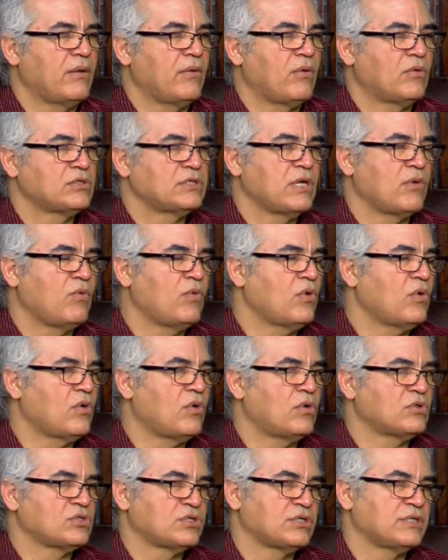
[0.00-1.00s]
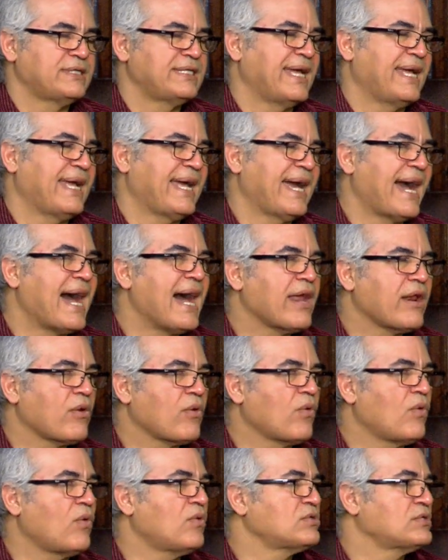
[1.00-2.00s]
o seguros de
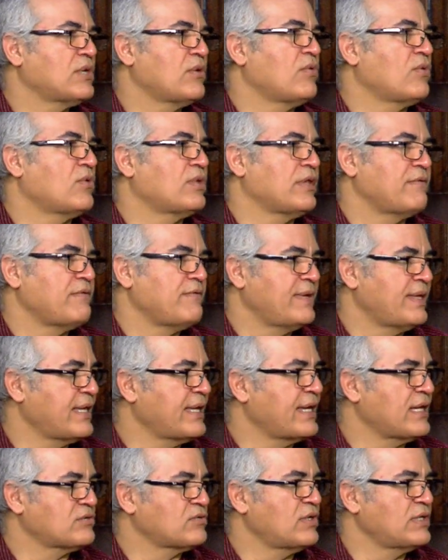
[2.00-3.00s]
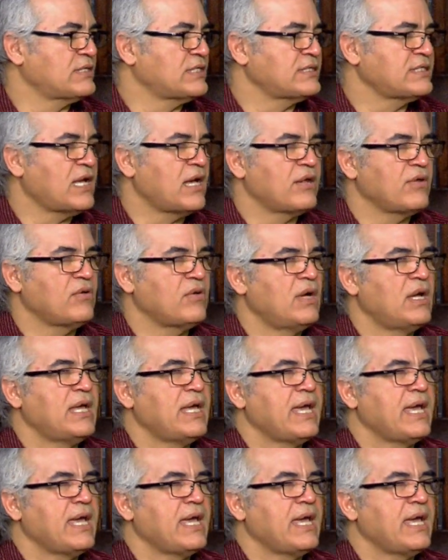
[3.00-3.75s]
carro, seguros de vivienda en caso necesario.